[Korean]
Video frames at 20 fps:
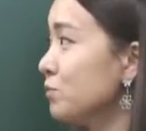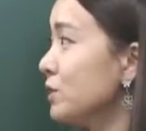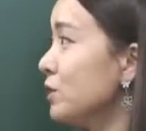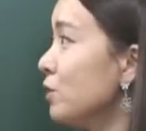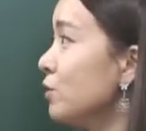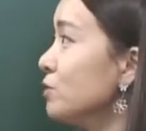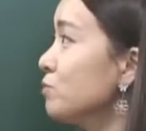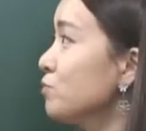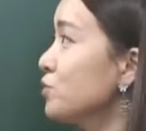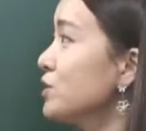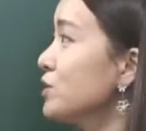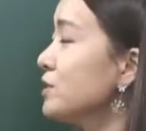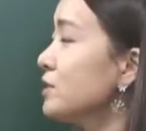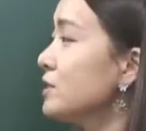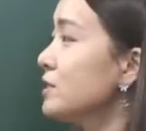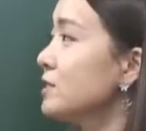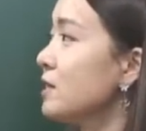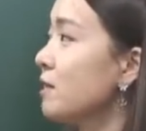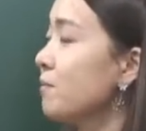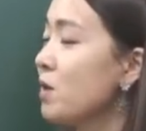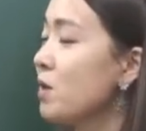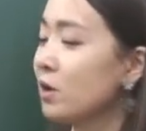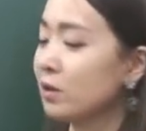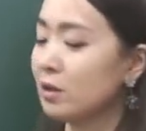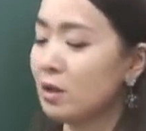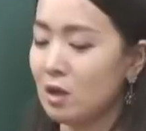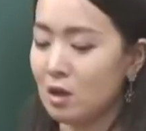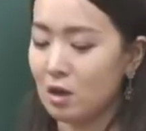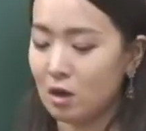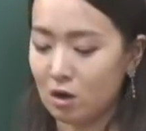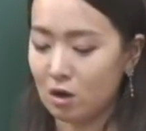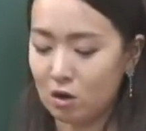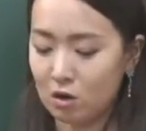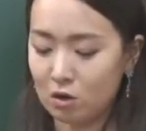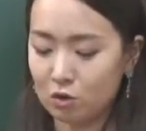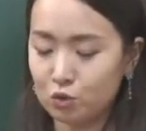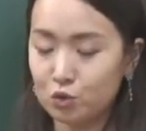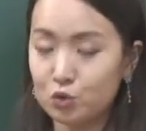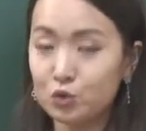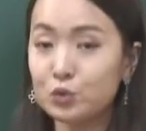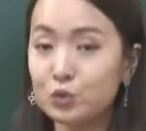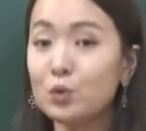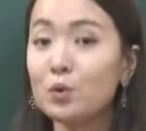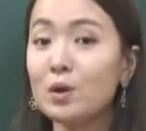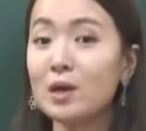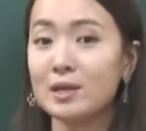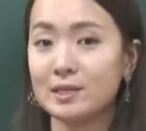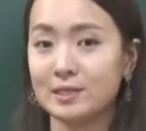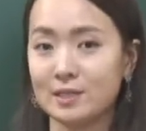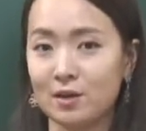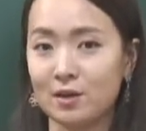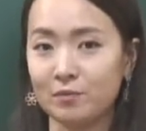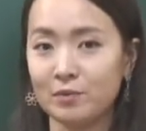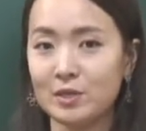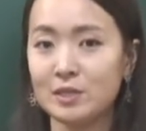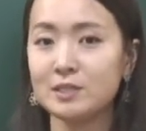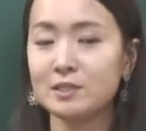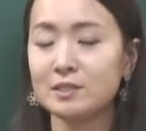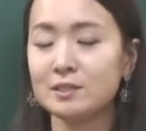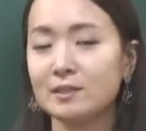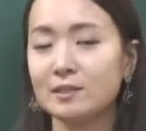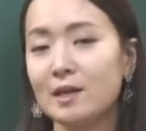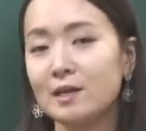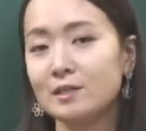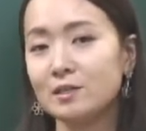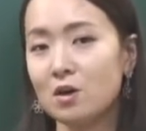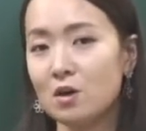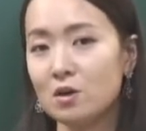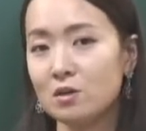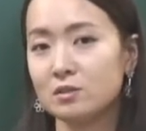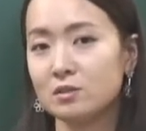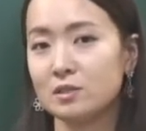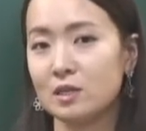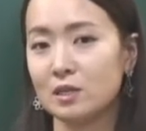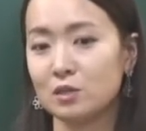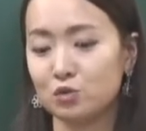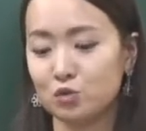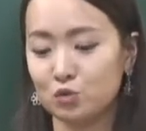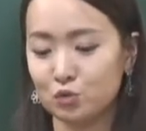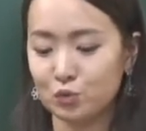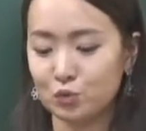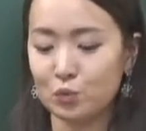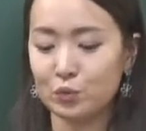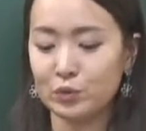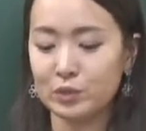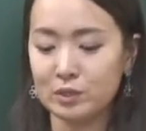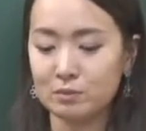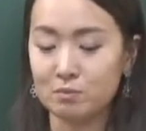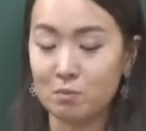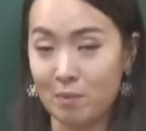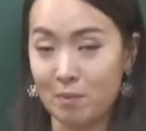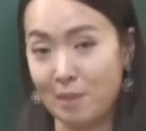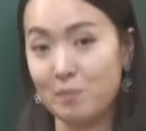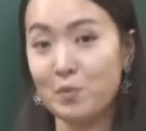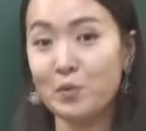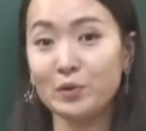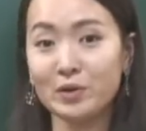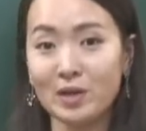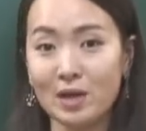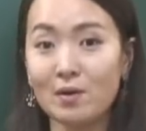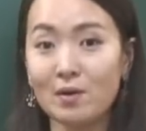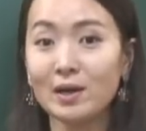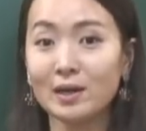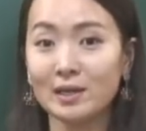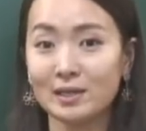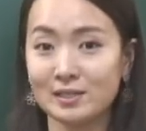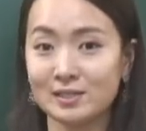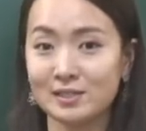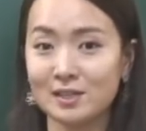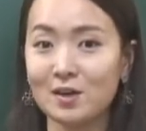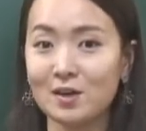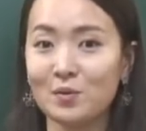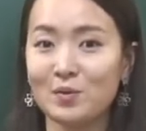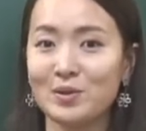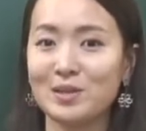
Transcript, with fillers: 이거는 무슨 뜻이냐면, 주소가 있어요. 택시를 타서 이제 주소를 메모를 해 왔겠죠.